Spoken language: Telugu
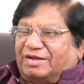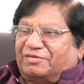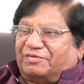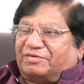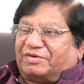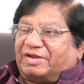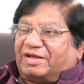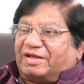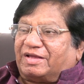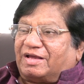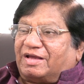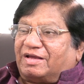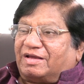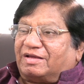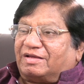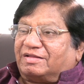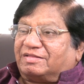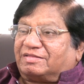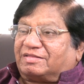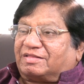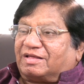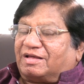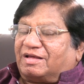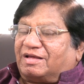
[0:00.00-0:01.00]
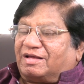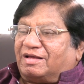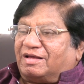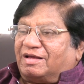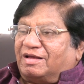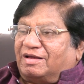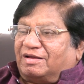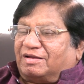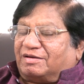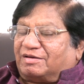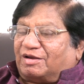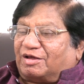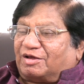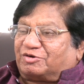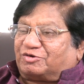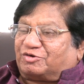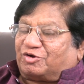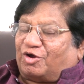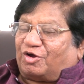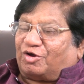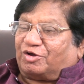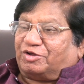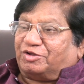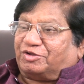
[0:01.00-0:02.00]
ఏమిటయ్యా ఇంత నాకు
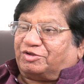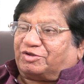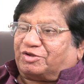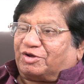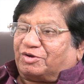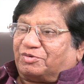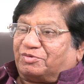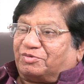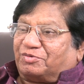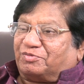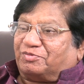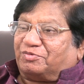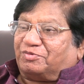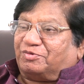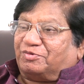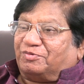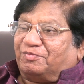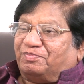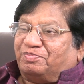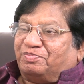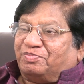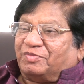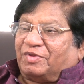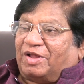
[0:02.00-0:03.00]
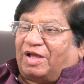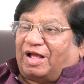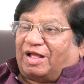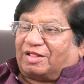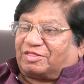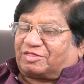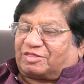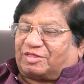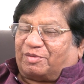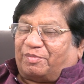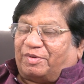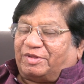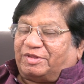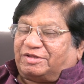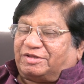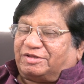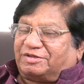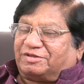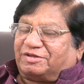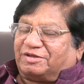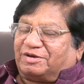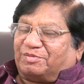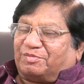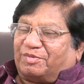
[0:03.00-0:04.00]
షాక్ ఇచ్చావు నువ్వు అంత
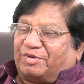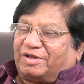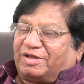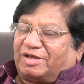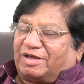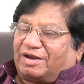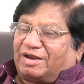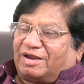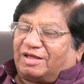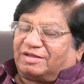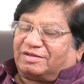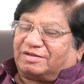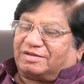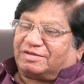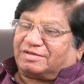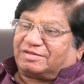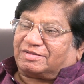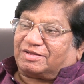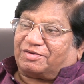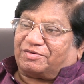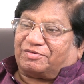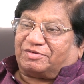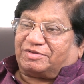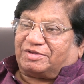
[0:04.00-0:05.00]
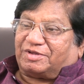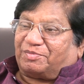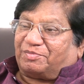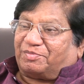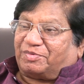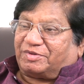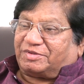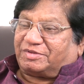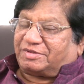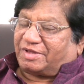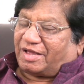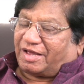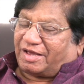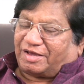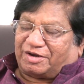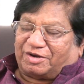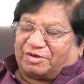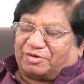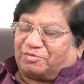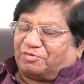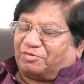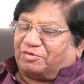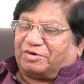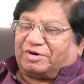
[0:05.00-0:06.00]
మంచి సినిమా ఎలా చేశావని చెప్పేసి
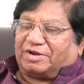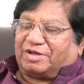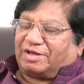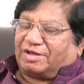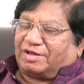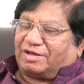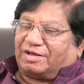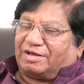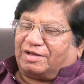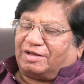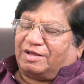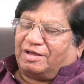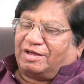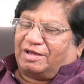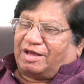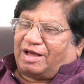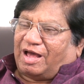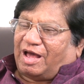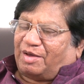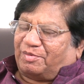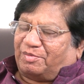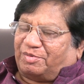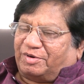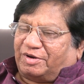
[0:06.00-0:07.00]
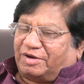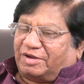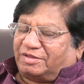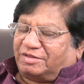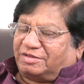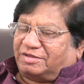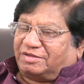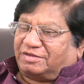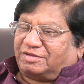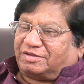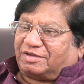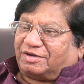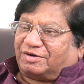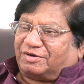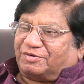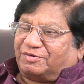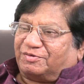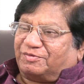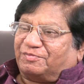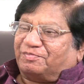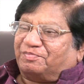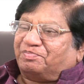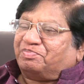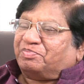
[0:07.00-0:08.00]
ఆయన కూడా
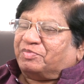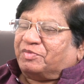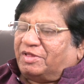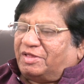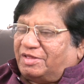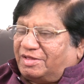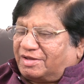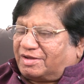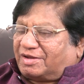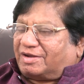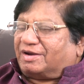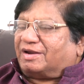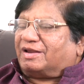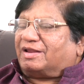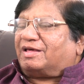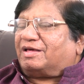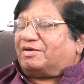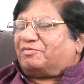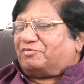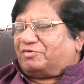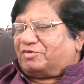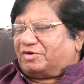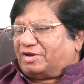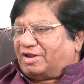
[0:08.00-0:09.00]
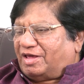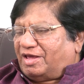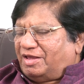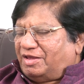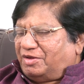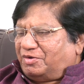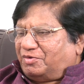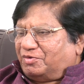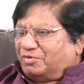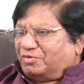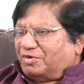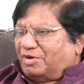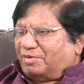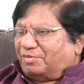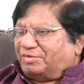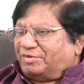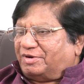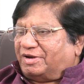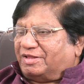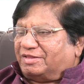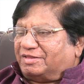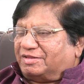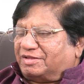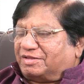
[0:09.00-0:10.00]
అభినందించాడు ఇక్కడ వినాయకు
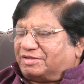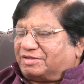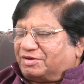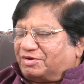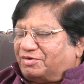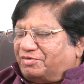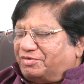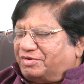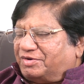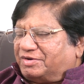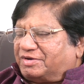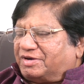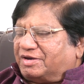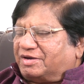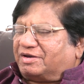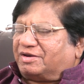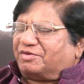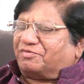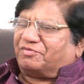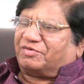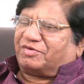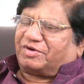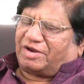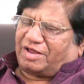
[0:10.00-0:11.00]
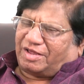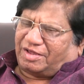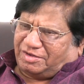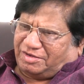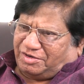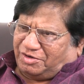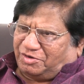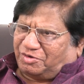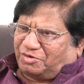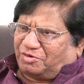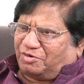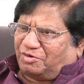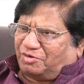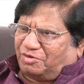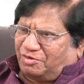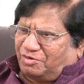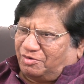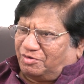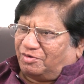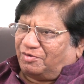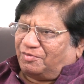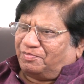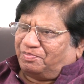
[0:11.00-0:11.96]
అభినందించడం ఏంటంటే వినాయక ఇంట్లో